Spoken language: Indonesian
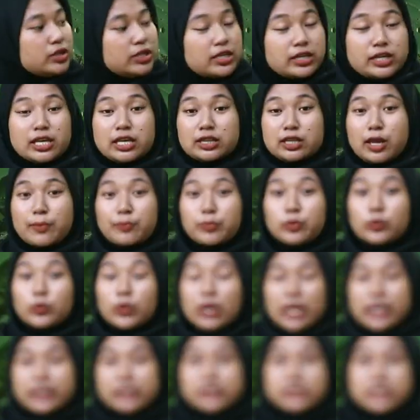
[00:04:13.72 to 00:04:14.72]
ternyata
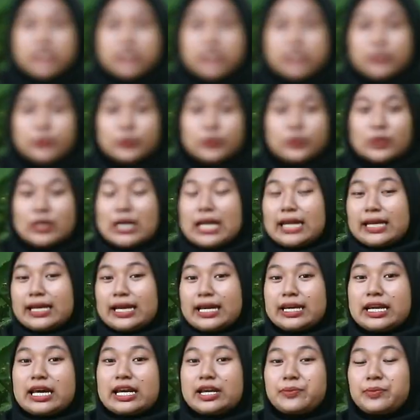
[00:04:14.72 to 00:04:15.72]
bukan jadi untuk
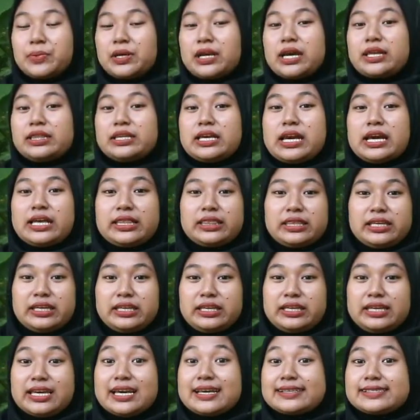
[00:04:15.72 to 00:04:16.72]
kalian harap
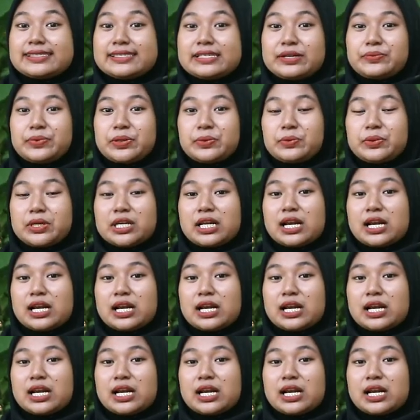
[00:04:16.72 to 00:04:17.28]
berhati-hati ya sahabat